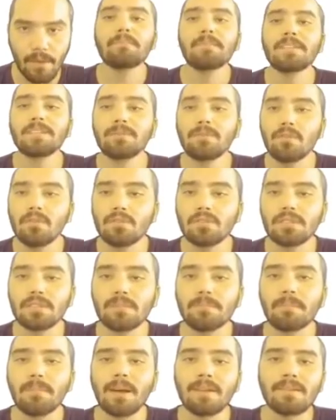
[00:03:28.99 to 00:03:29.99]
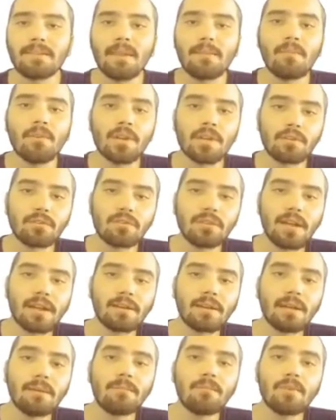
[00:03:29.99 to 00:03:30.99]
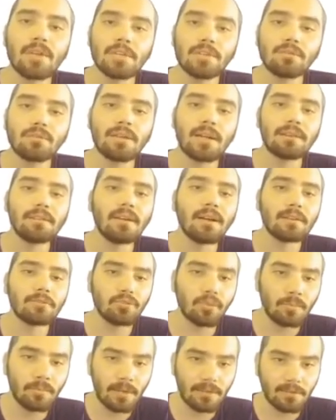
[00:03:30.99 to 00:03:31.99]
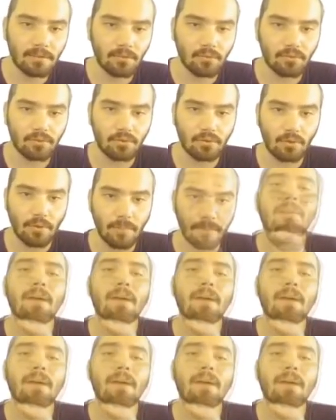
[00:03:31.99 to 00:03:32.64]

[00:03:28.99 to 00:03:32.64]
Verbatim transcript: Biz biliyoruz ki madde moleküllerden, moleküller de atomlardan oluşuyor.